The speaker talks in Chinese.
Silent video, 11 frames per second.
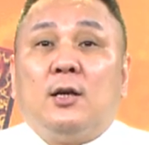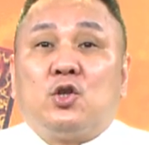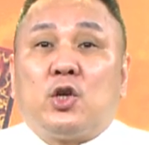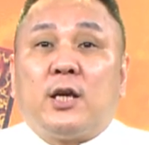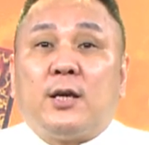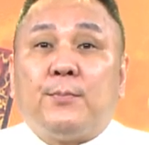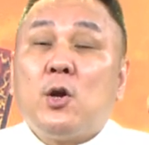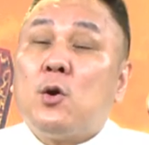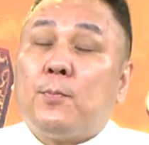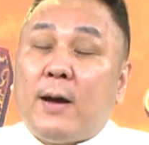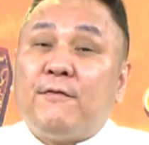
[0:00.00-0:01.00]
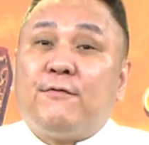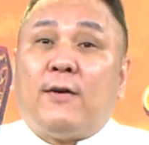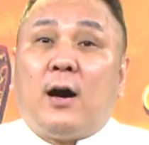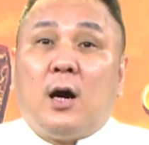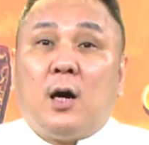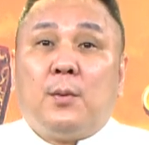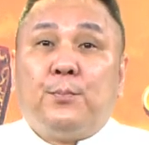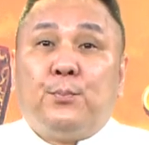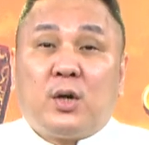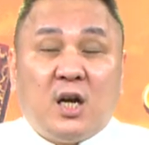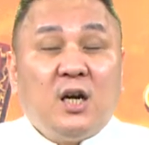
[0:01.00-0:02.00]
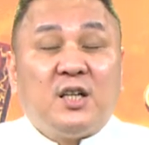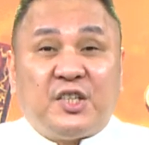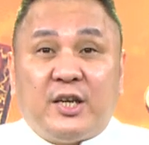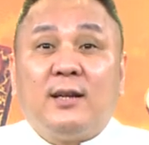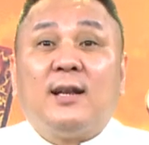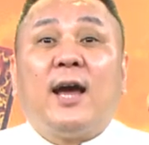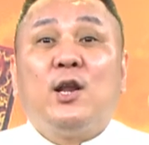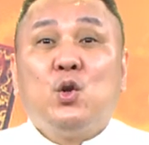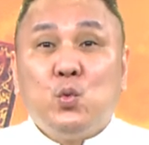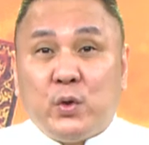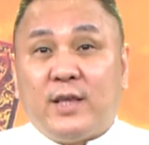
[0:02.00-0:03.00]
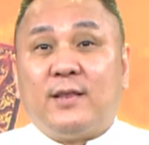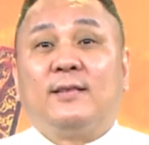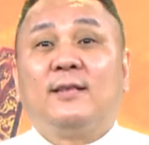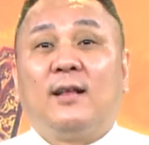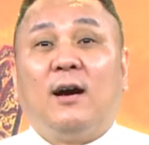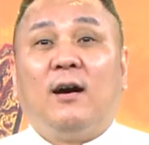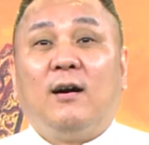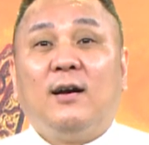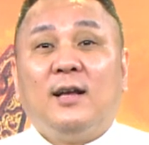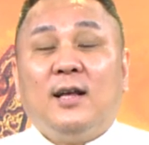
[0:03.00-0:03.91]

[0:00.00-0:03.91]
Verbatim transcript: 所以没有办法啊，不客前来录影啊。